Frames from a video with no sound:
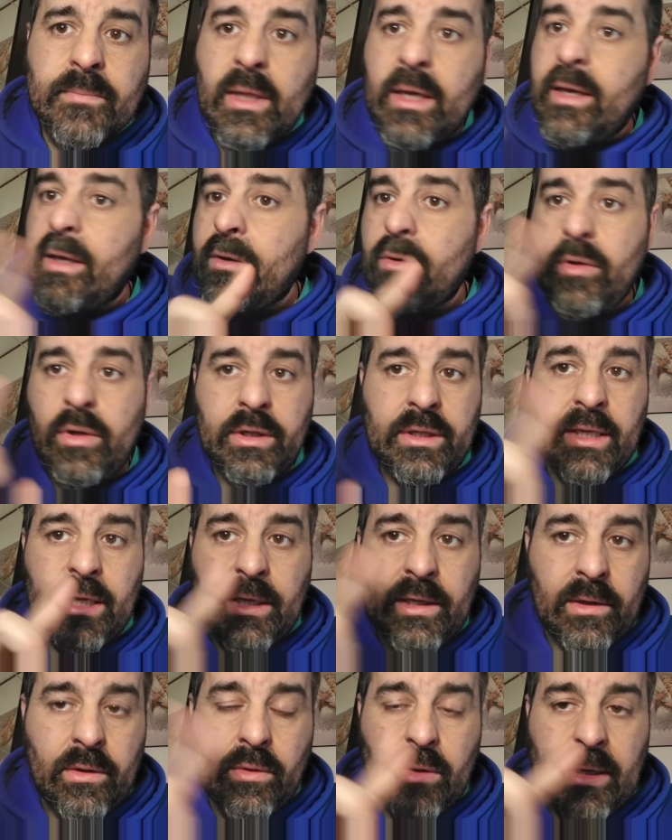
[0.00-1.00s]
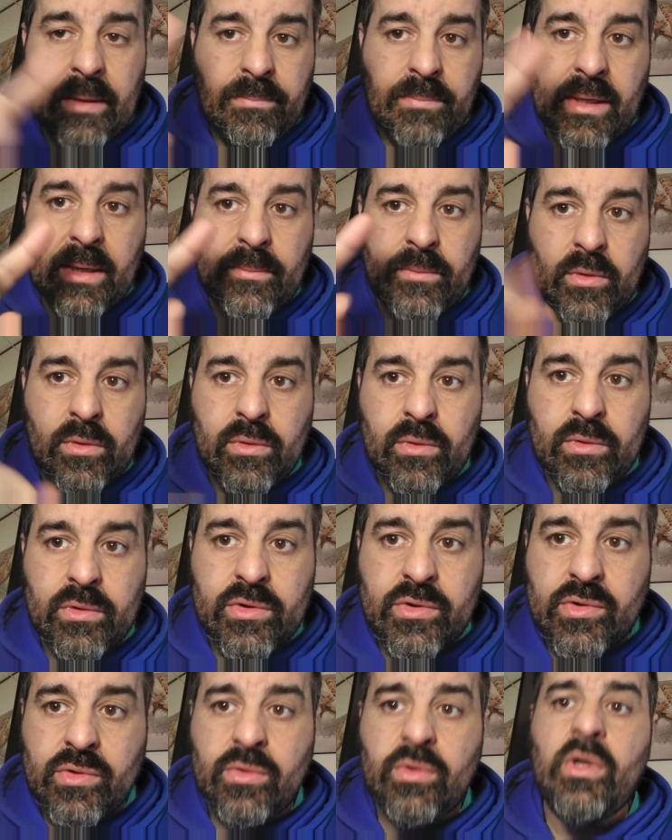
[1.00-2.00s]
e noi ieri non abbiamo
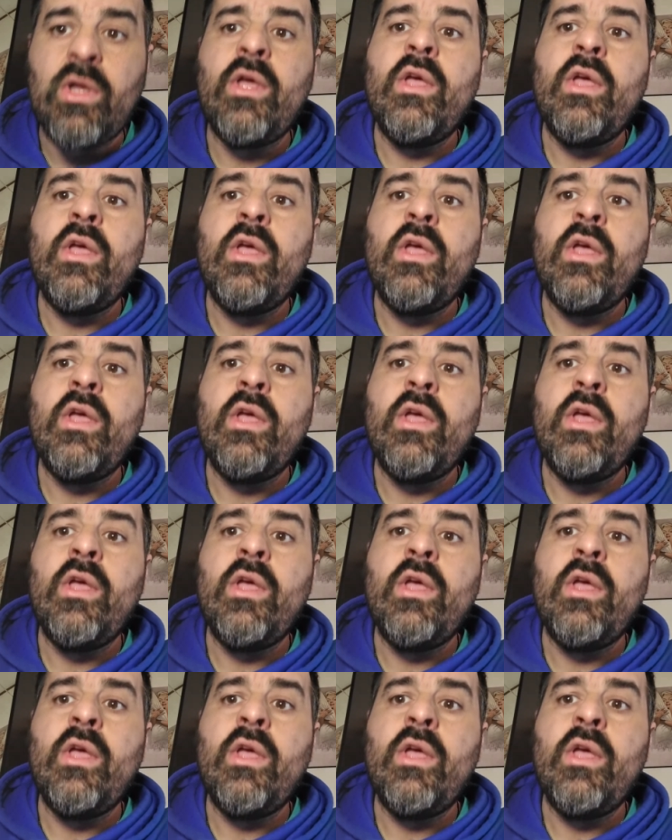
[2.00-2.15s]
corso